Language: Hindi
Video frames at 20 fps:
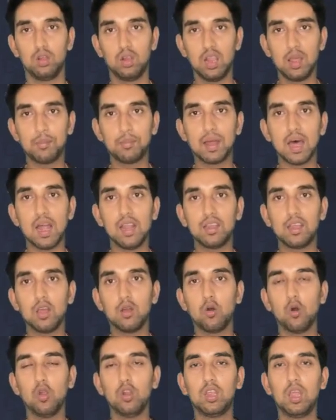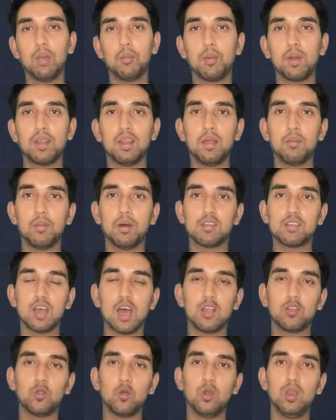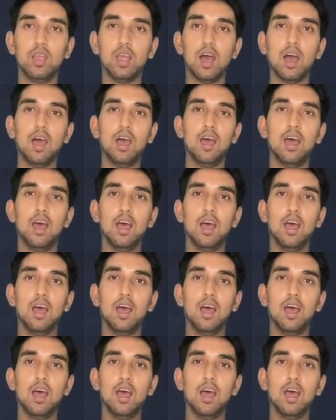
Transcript: लेबनान के गोलकीपर ने बचा तो लिया